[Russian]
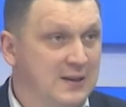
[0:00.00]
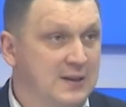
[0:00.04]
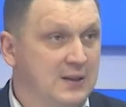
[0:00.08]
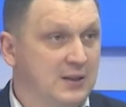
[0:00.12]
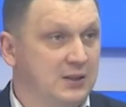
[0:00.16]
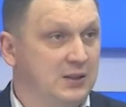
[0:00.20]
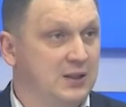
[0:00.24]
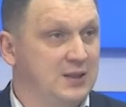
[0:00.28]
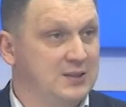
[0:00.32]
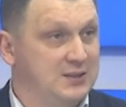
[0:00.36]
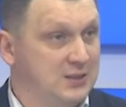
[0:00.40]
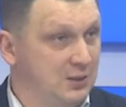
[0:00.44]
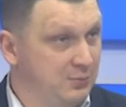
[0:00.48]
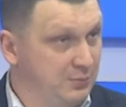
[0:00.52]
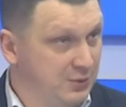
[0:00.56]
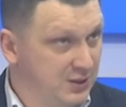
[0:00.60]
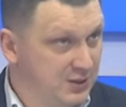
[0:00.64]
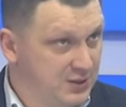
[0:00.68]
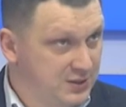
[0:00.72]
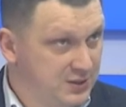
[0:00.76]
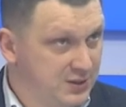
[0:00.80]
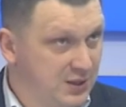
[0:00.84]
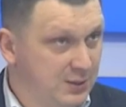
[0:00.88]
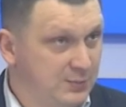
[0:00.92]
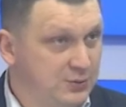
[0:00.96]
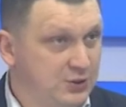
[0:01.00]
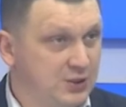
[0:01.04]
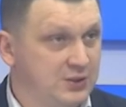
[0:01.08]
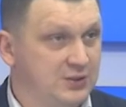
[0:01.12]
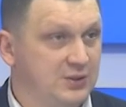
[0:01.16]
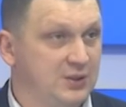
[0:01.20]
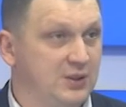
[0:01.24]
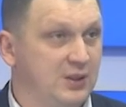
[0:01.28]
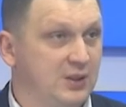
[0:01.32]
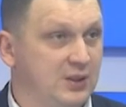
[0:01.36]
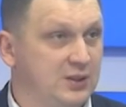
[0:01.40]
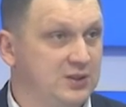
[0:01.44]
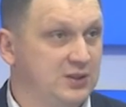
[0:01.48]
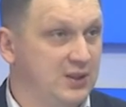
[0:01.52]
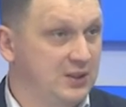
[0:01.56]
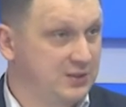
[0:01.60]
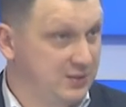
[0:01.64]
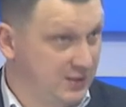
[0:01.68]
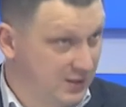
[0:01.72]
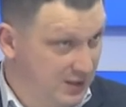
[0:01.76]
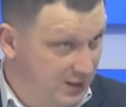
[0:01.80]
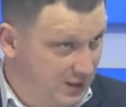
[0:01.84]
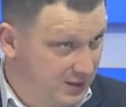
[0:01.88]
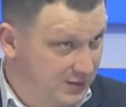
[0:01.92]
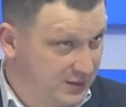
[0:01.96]
Если местная общественная
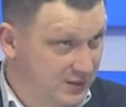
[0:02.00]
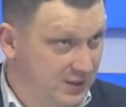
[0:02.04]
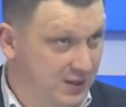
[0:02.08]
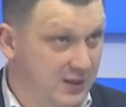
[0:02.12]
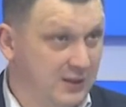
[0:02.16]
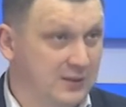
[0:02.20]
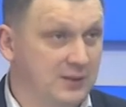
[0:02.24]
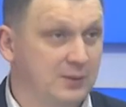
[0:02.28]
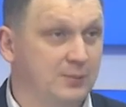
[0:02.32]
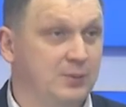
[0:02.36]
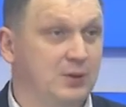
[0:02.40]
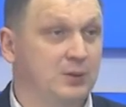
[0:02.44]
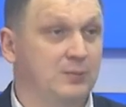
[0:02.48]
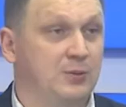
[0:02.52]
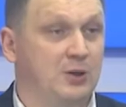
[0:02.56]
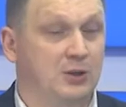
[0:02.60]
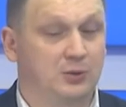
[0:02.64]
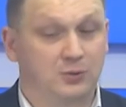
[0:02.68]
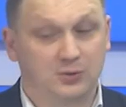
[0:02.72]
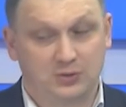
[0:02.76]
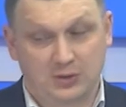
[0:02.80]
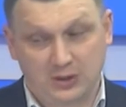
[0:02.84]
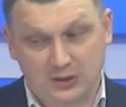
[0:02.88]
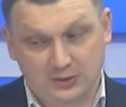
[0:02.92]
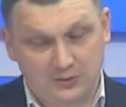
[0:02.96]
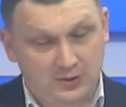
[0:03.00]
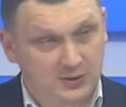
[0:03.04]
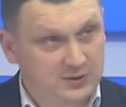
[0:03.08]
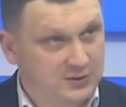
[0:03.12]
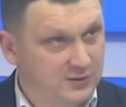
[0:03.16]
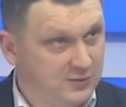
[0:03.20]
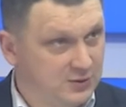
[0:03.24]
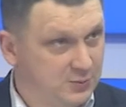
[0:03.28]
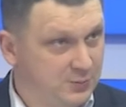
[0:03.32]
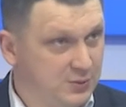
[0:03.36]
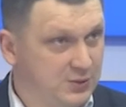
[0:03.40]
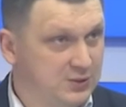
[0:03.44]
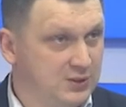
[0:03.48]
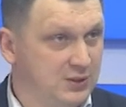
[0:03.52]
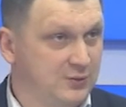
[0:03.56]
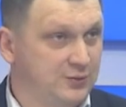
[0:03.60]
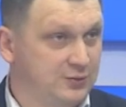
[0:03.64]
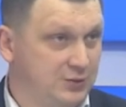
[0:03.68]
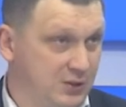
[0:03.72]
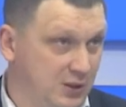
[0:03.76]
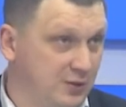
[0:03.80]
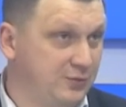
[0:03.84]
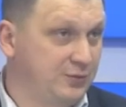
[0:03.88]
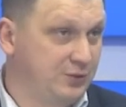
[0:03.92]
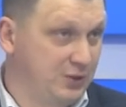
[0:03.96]
организация, городская, например, то, соответственно, в список, в,
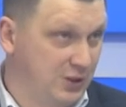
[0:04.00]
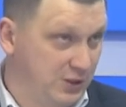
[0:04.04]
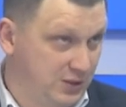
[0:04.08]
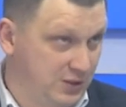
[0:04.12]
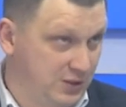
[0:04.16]
тре- в третий